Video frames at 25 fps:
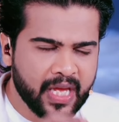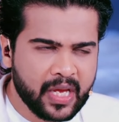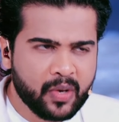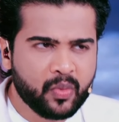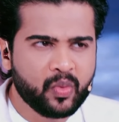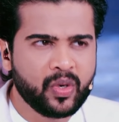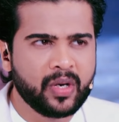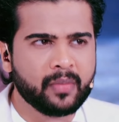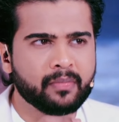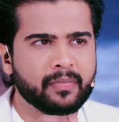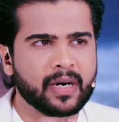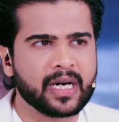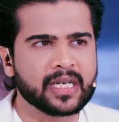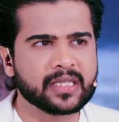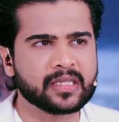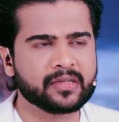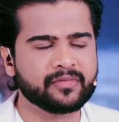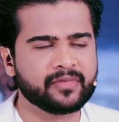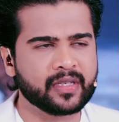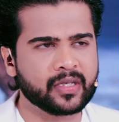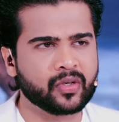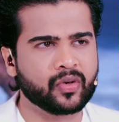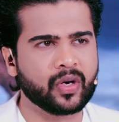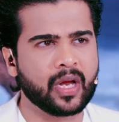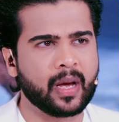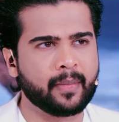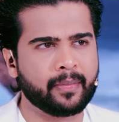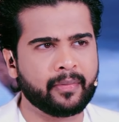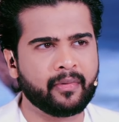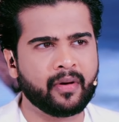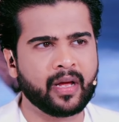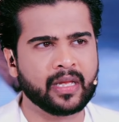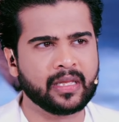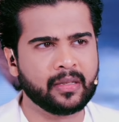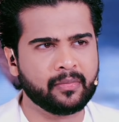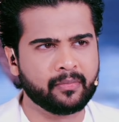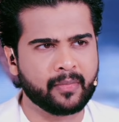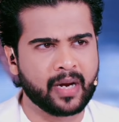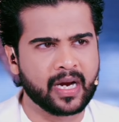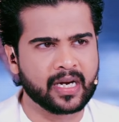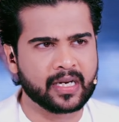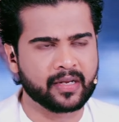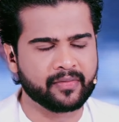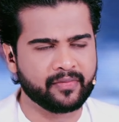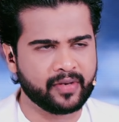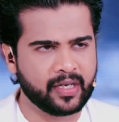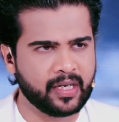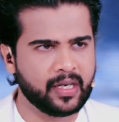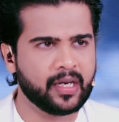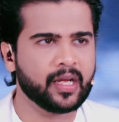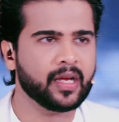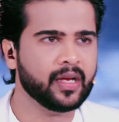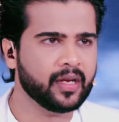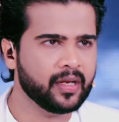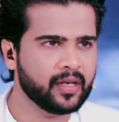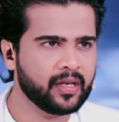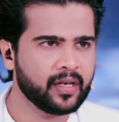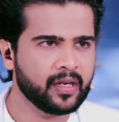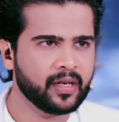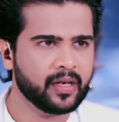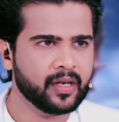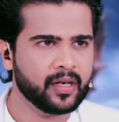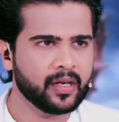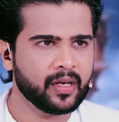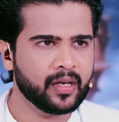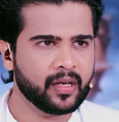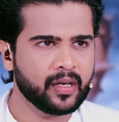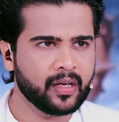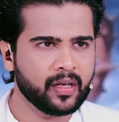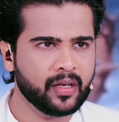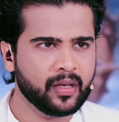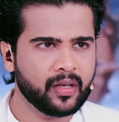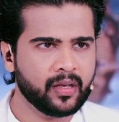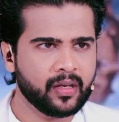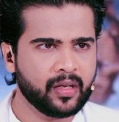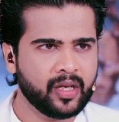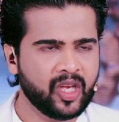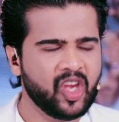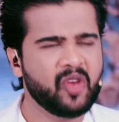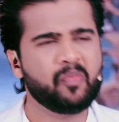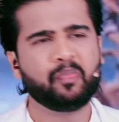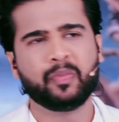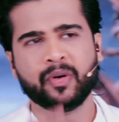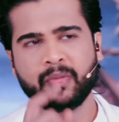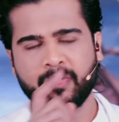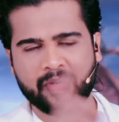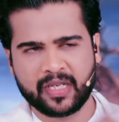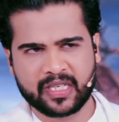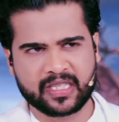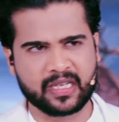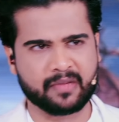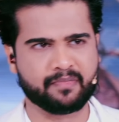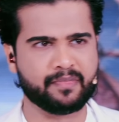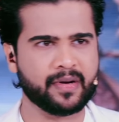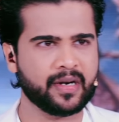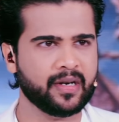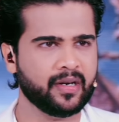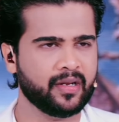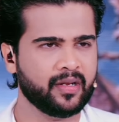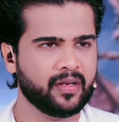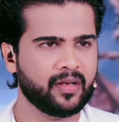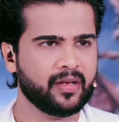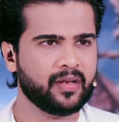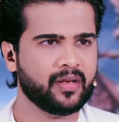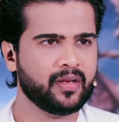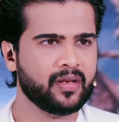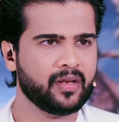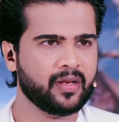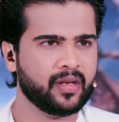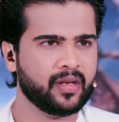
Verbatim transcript: దేవుని మాట వినకుండా అపవాది మాట వింటే ఇప్పుడు మీరు చెప్పండి